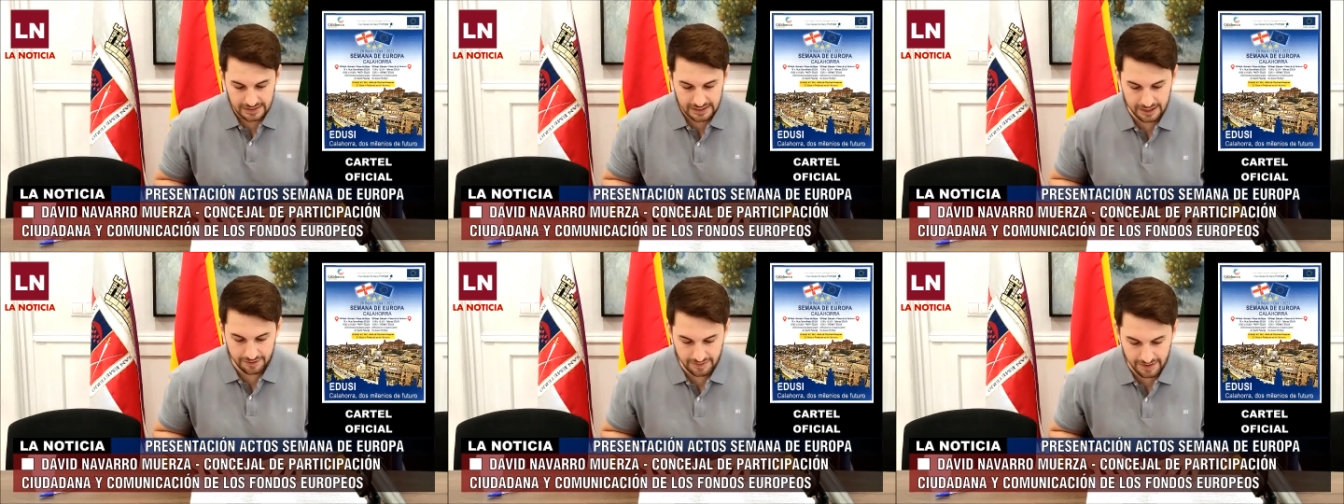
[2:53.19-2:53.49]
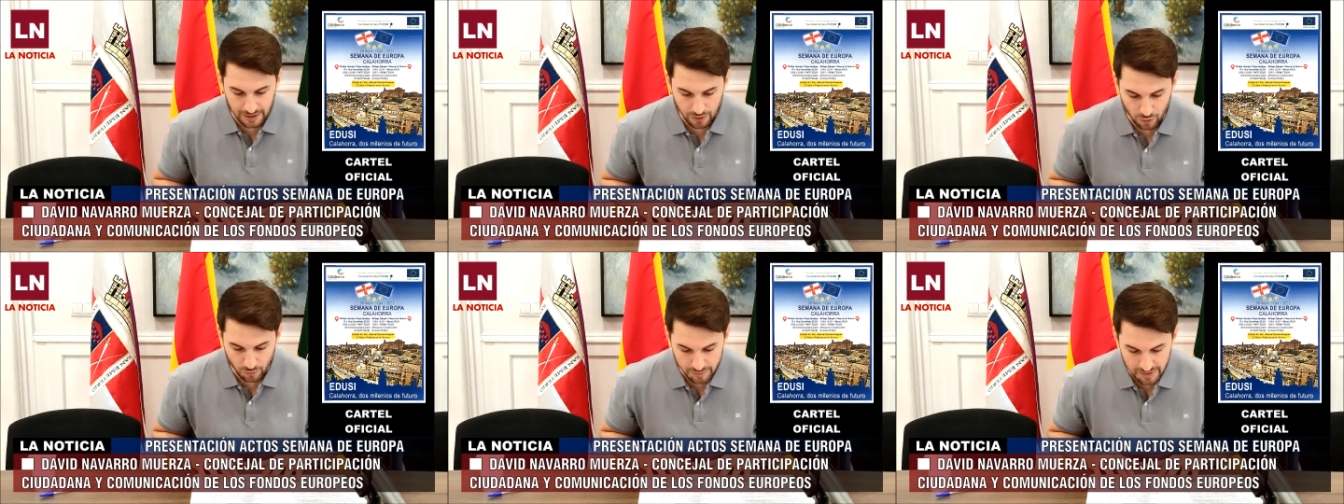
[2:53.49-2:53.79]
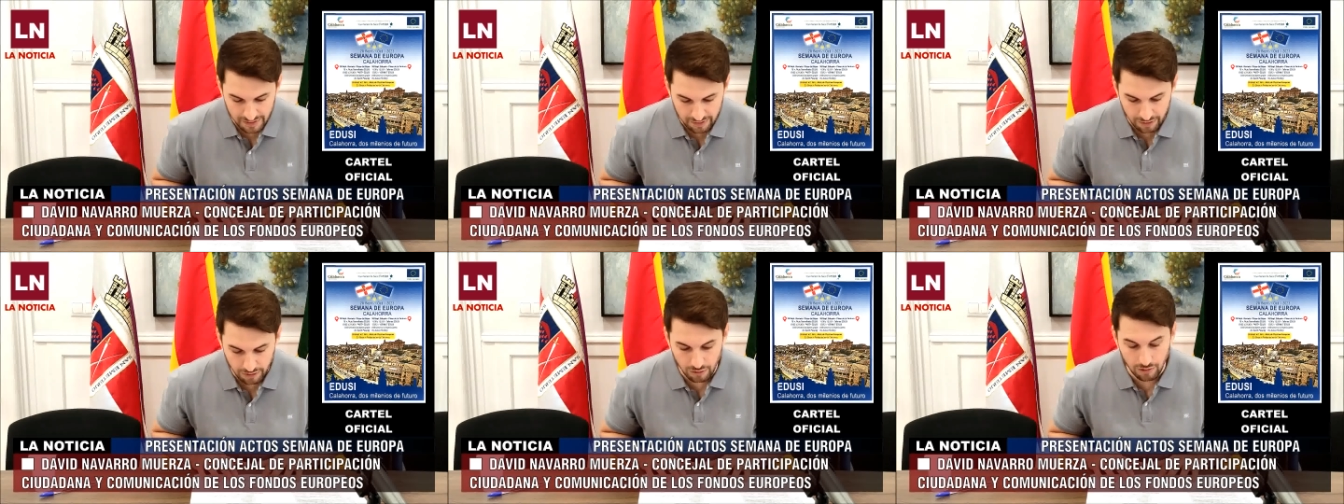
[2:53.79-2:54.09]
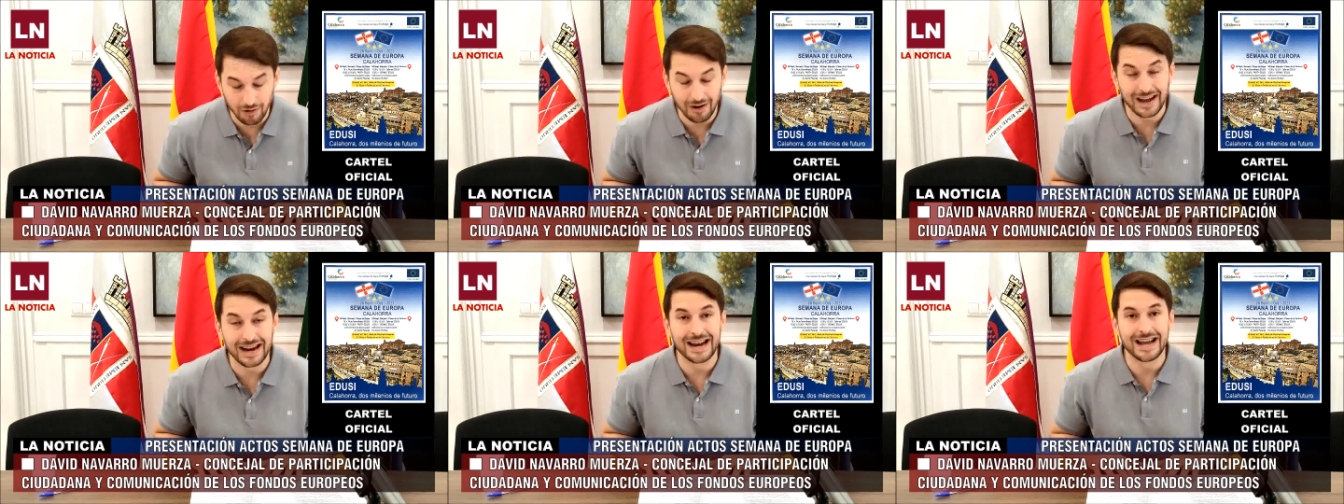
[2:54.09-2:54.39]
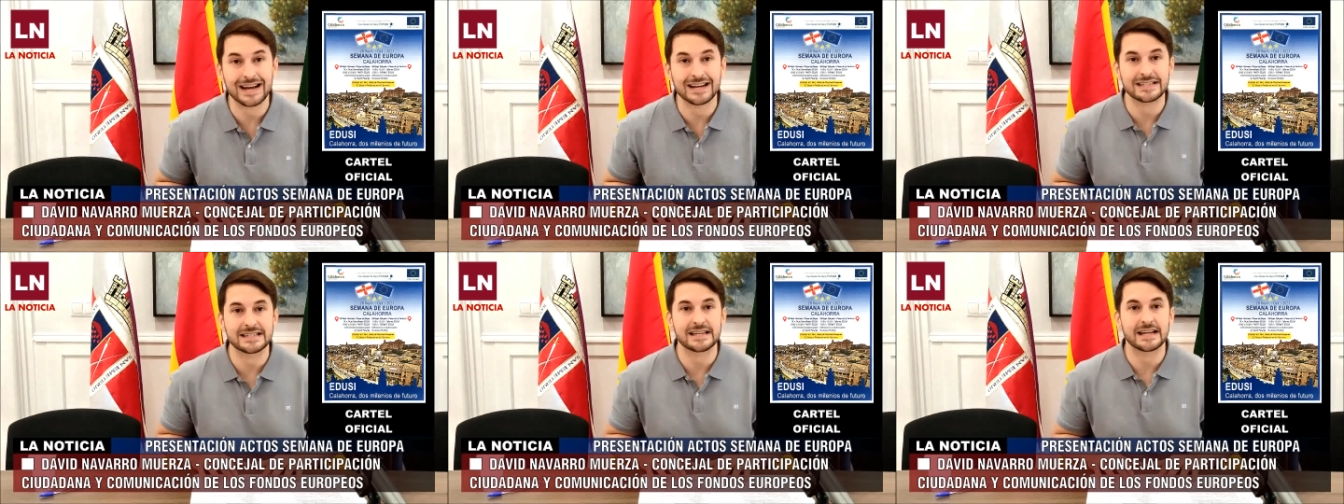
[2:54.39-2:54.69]
que dará comienzo a
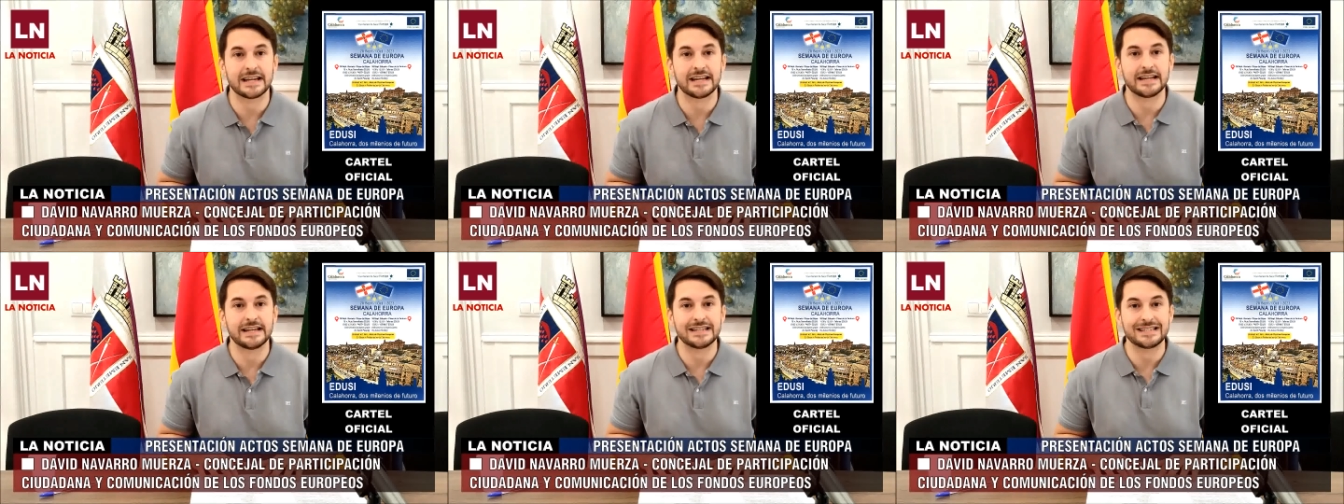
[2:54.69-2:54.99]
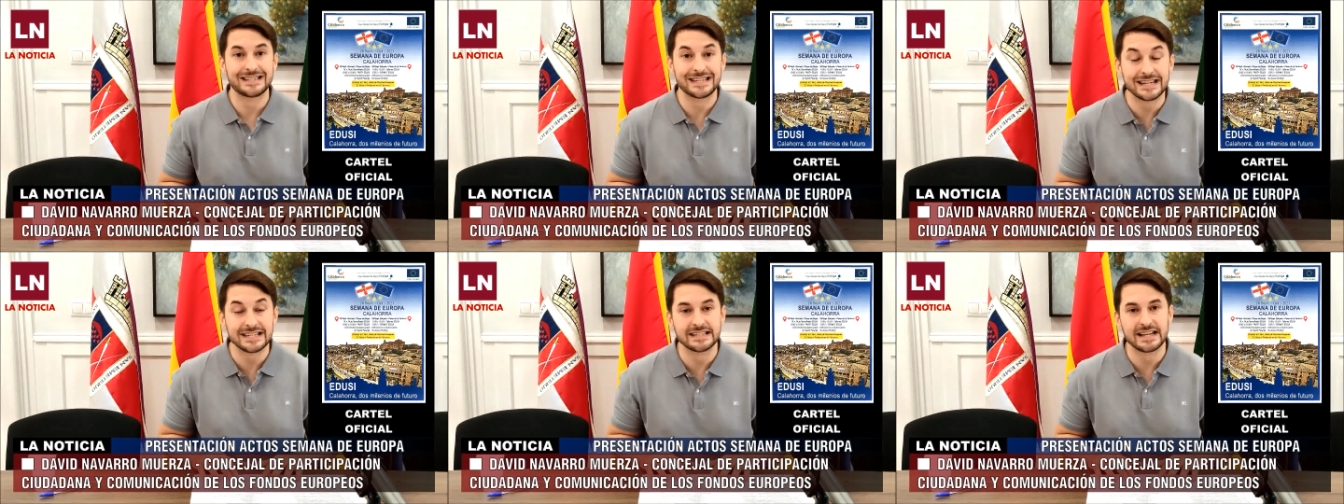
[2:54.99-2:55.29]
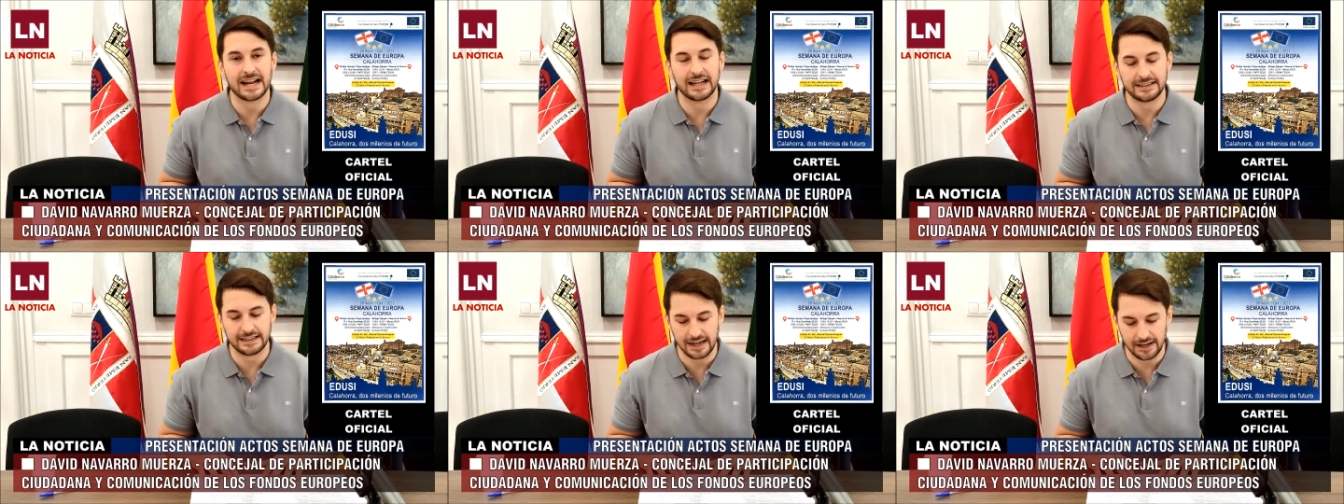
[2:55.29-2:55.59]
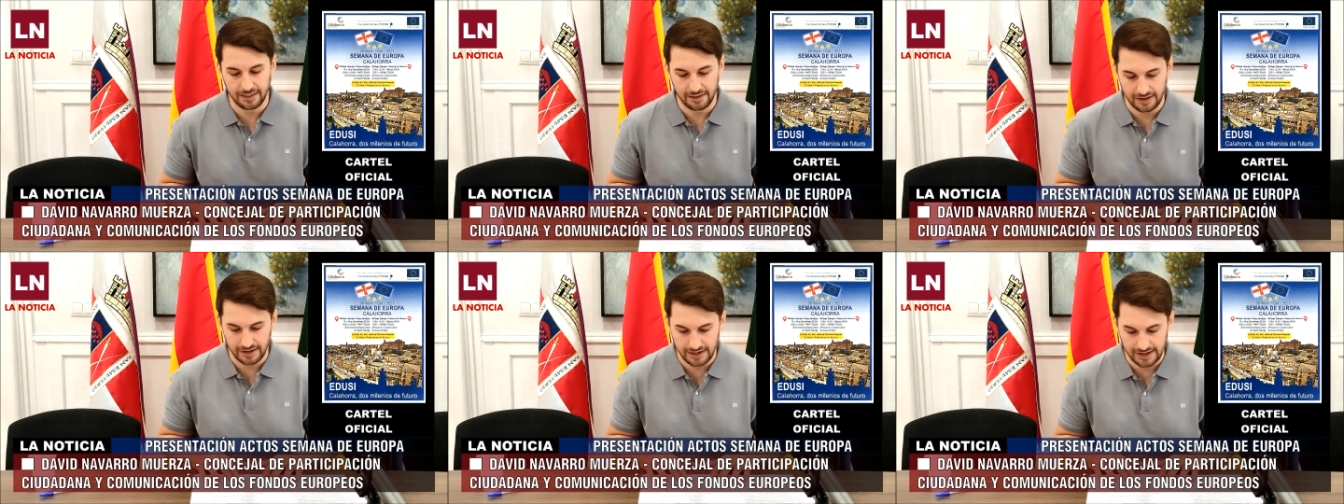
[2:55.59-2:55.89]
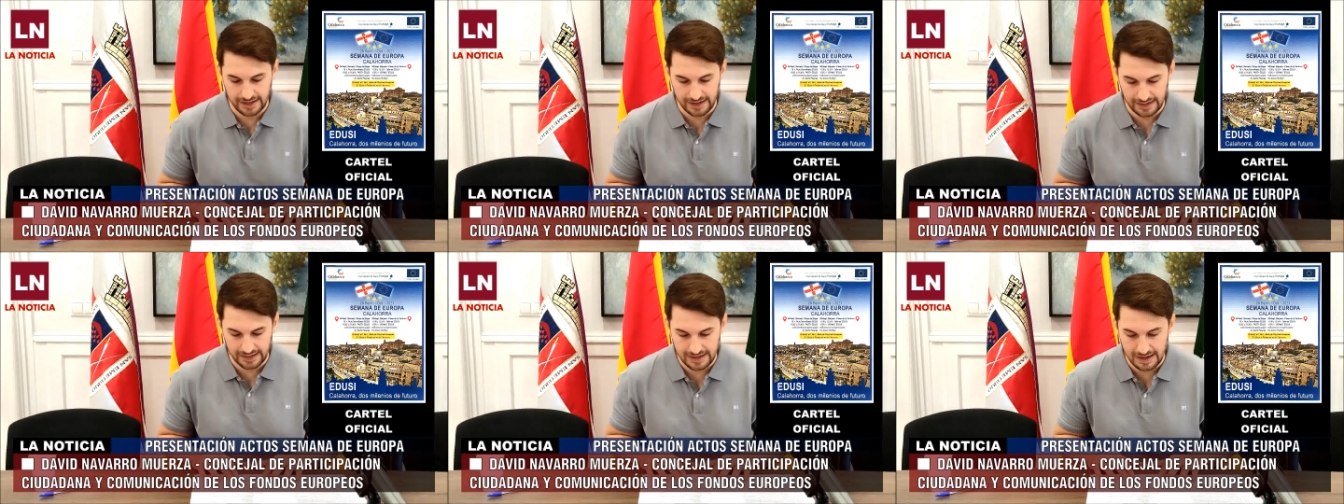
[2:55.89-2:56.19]
las 6 eh, de la
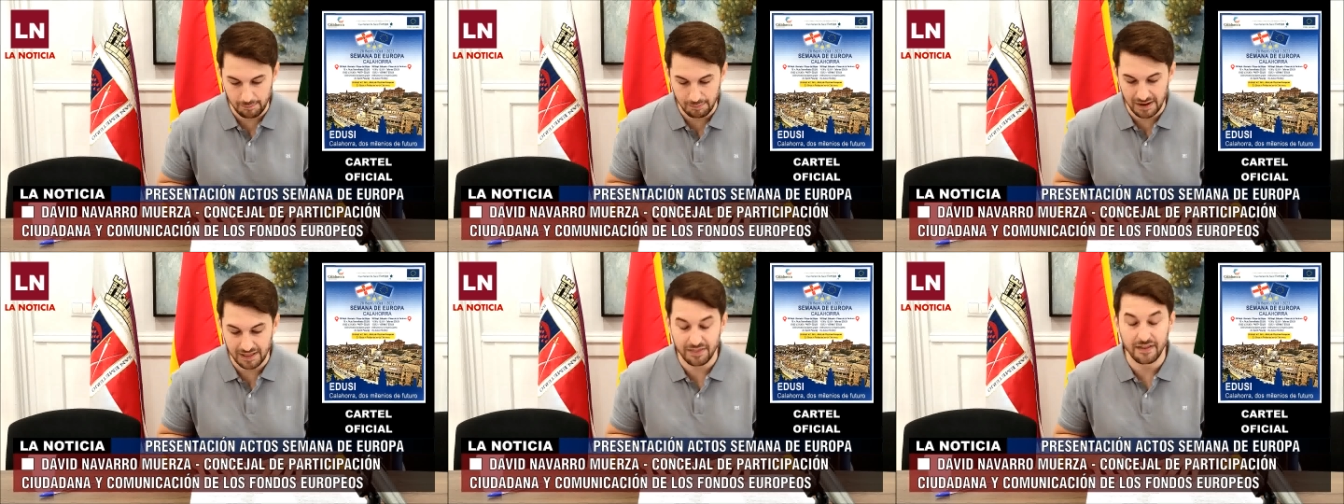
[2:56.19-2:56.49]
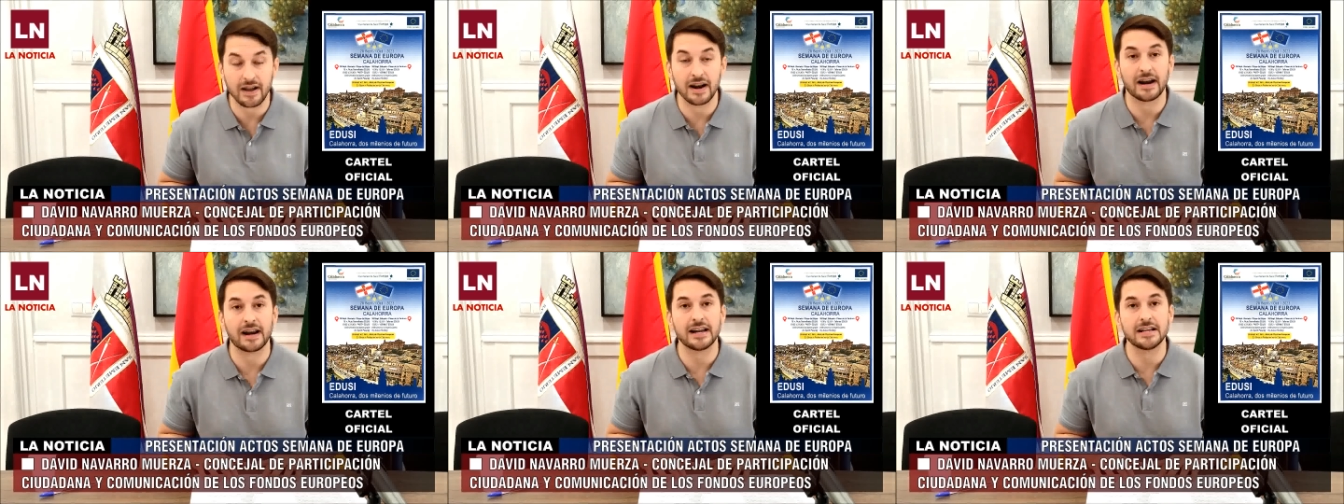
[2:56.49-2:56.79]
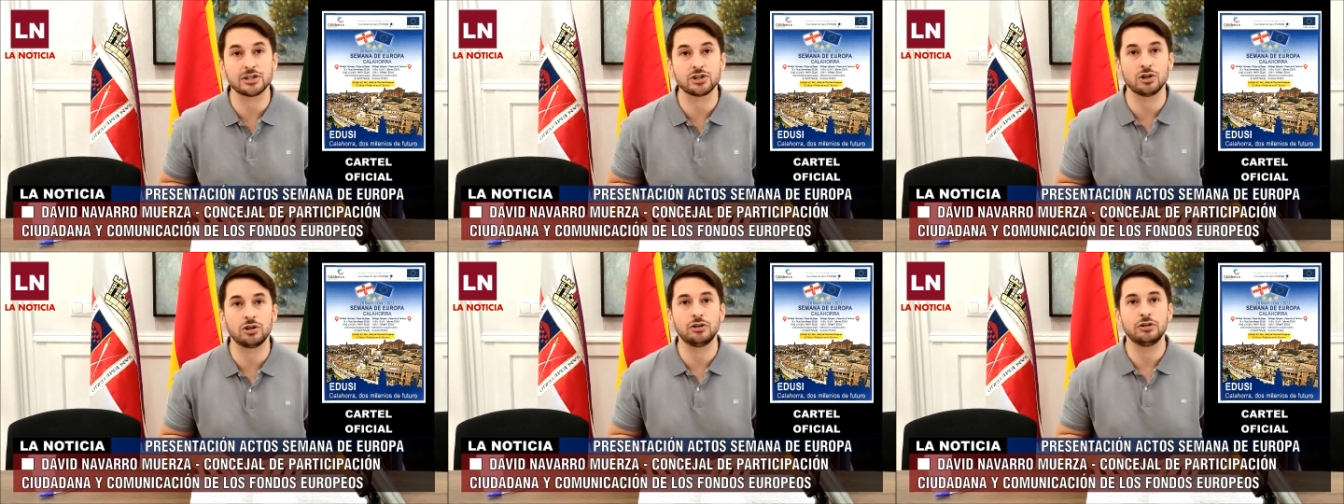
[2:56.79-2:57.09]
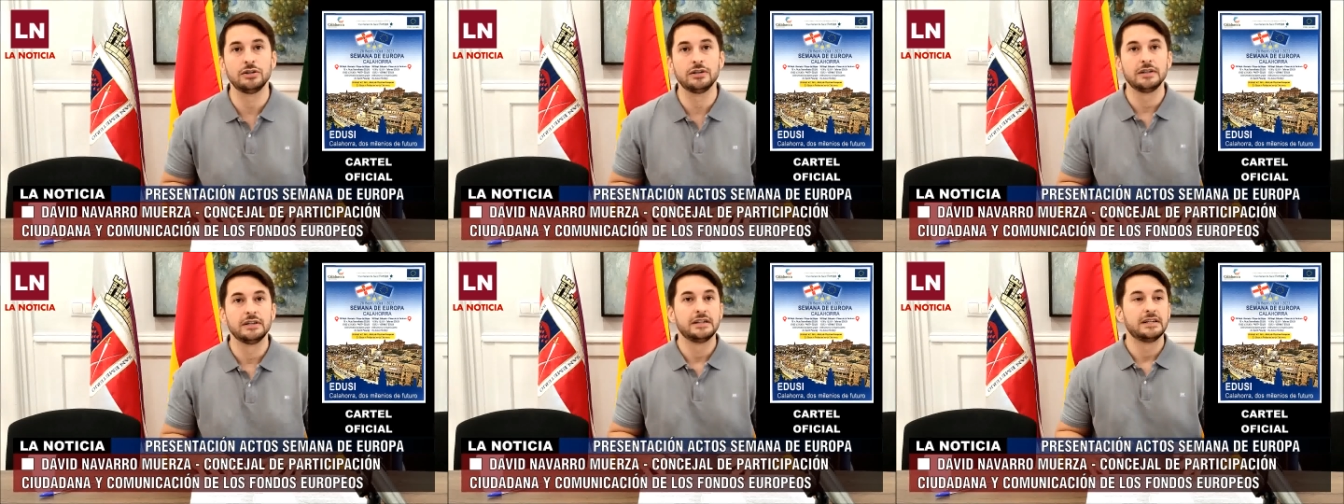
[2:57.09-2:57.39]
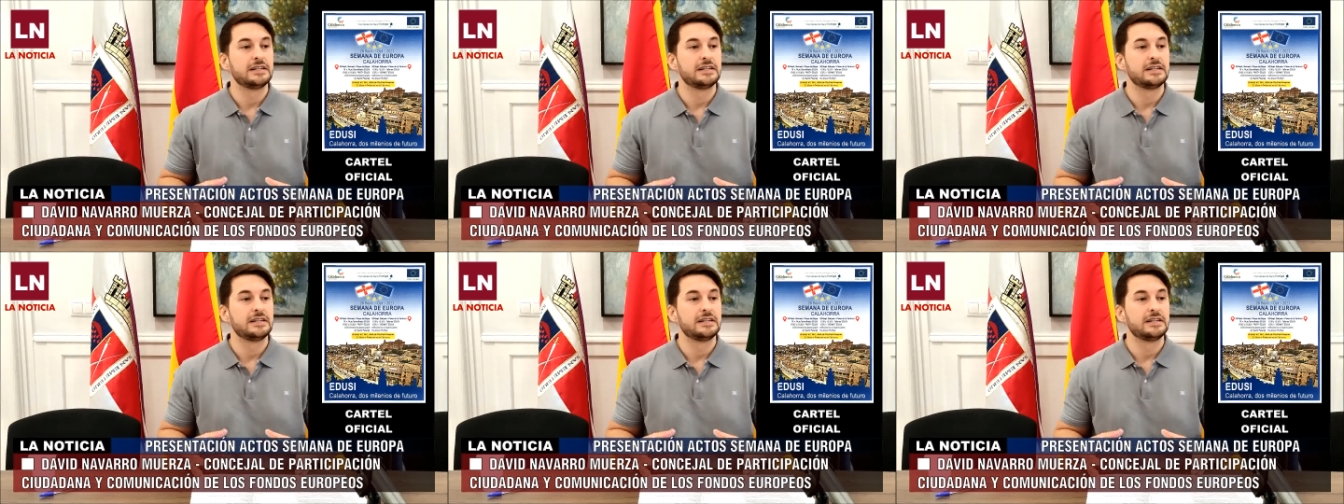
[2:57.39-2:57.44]
tarde en la Plaza del Raso.